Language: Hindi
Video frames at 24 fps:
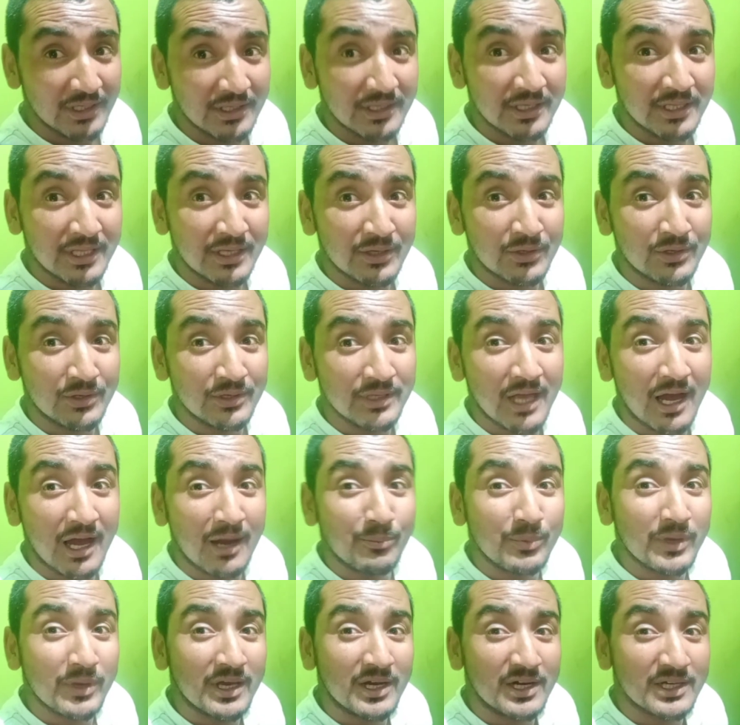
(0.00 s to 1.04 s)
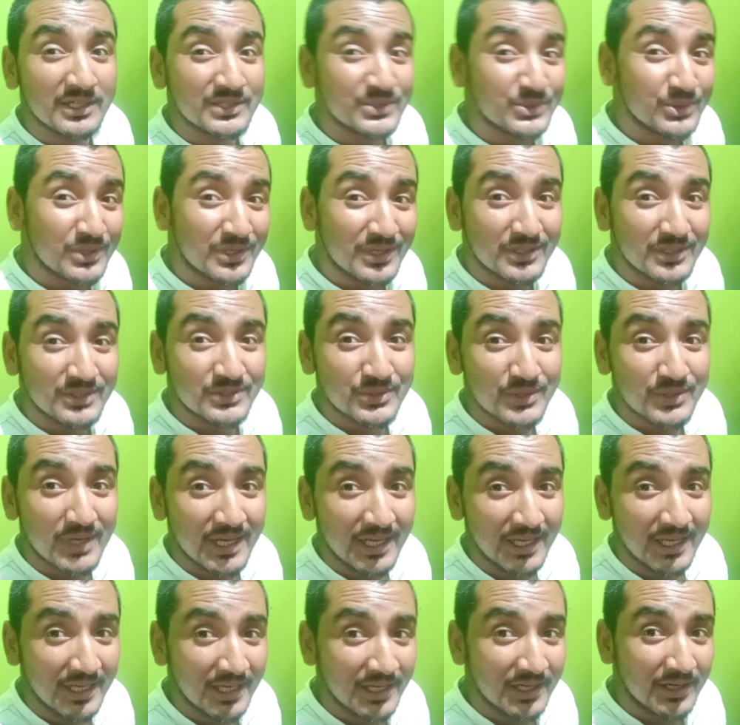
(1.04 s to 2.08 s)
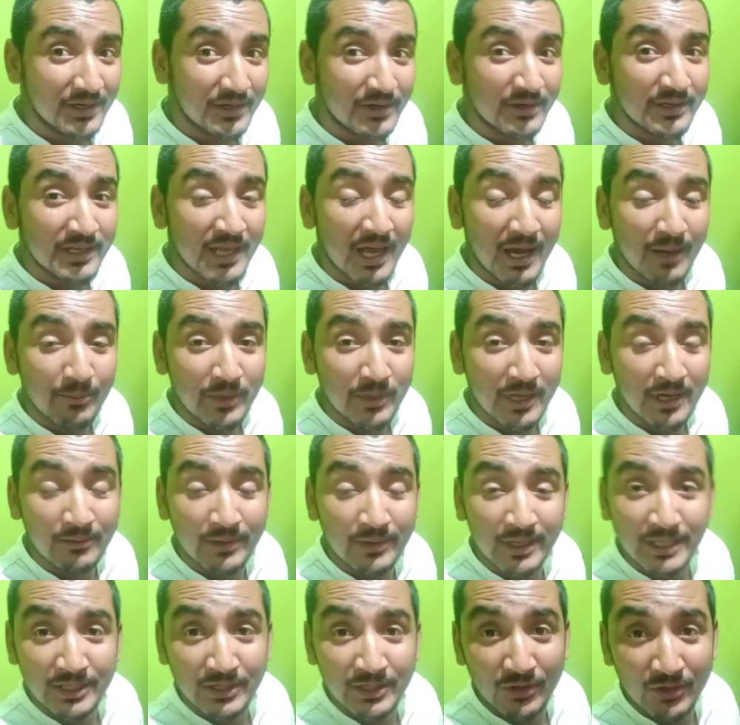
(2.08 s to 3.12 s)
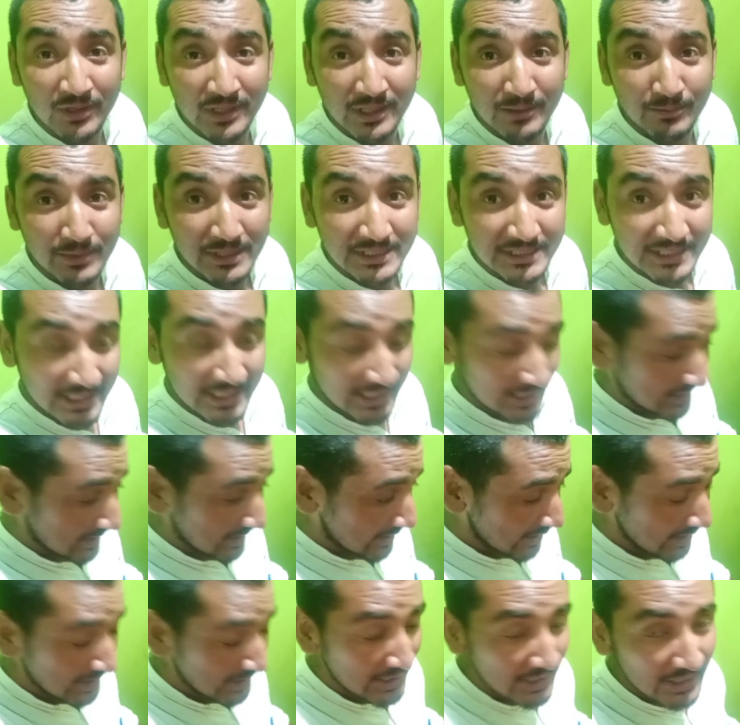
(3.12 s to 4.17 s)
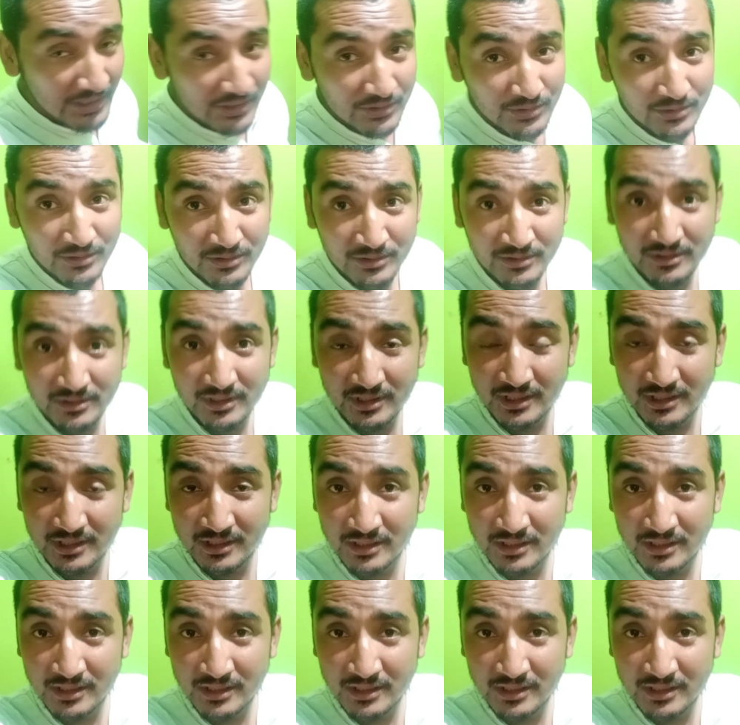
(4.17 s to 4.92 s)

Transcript: ये देखो यहाँ पे हर्षो और अंशो हैं और यहाँ पे हमारे डॉग के बच्चे रहते हैं तो